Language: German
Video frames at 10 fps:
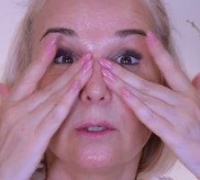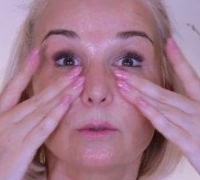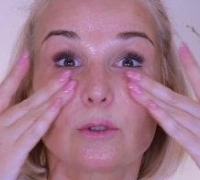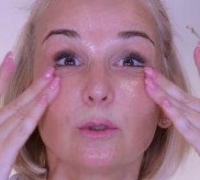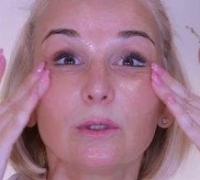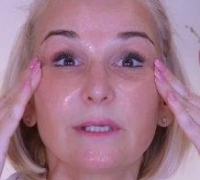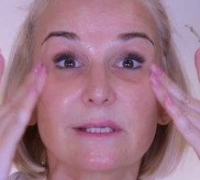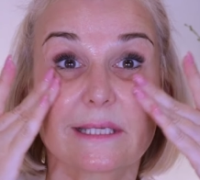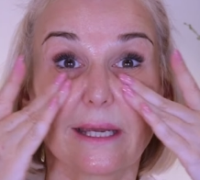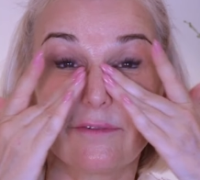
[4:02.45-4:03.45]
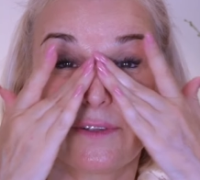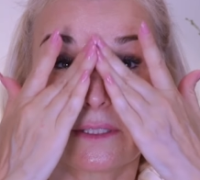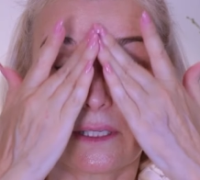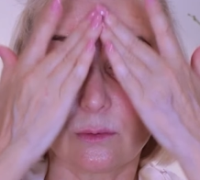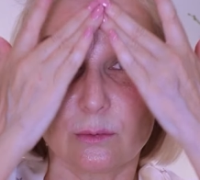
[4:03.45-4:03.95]
und drückt das einfach
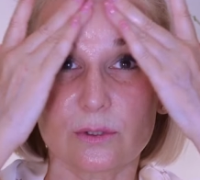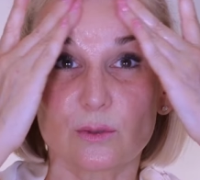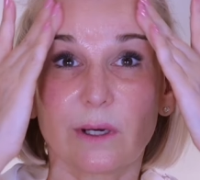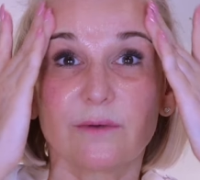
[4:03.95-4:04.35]
dann nur so